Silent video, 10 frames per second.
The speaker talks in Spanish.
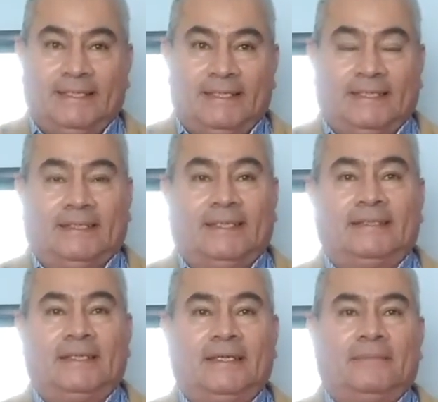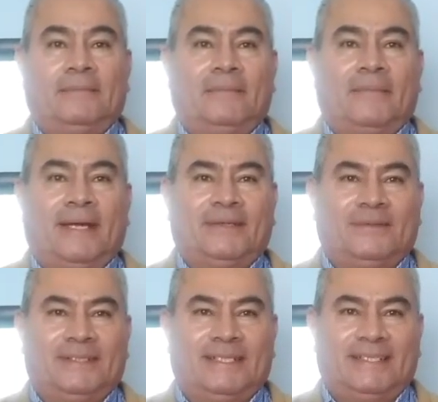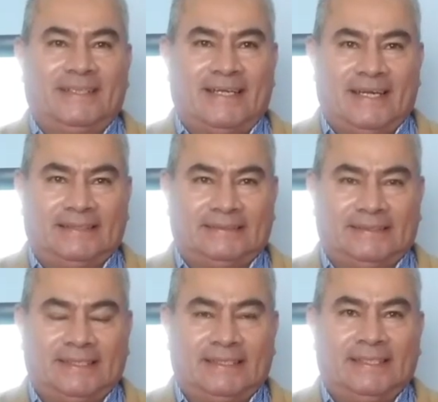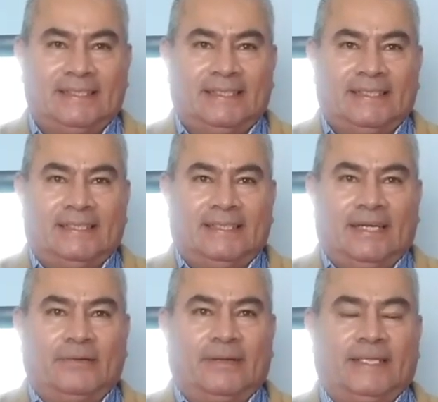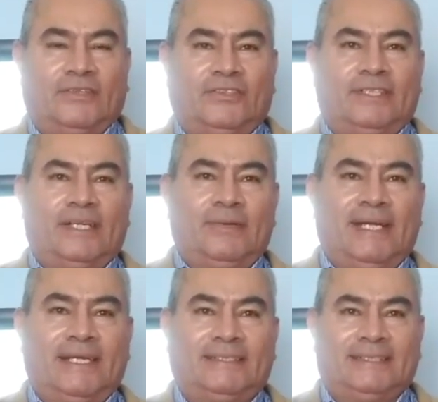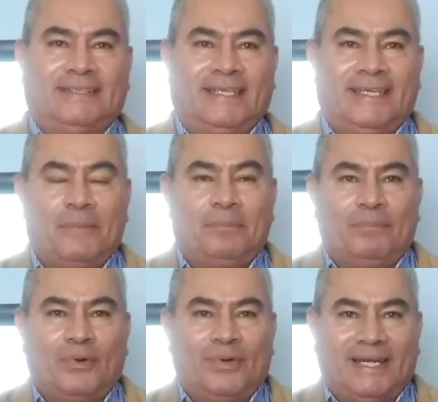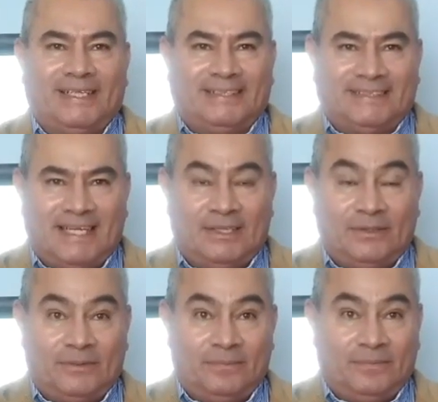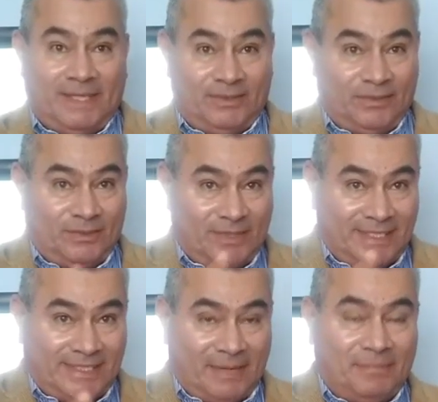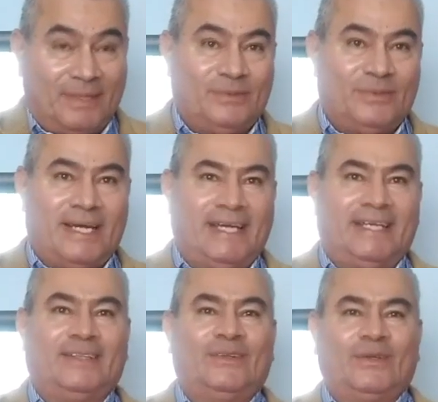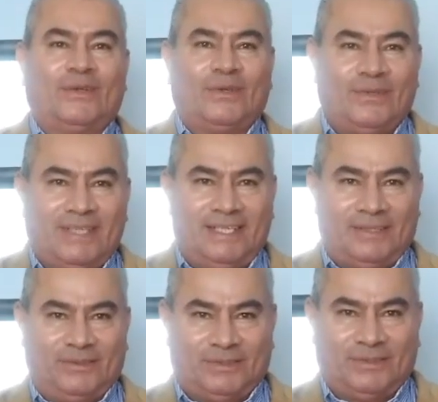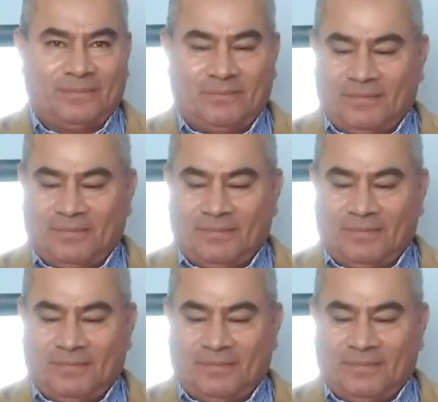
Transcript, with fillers: En ese marco de ideas, la gobernación de Huila se estaría polarizando, de eso no les quepa duda, en dos Rodrigos.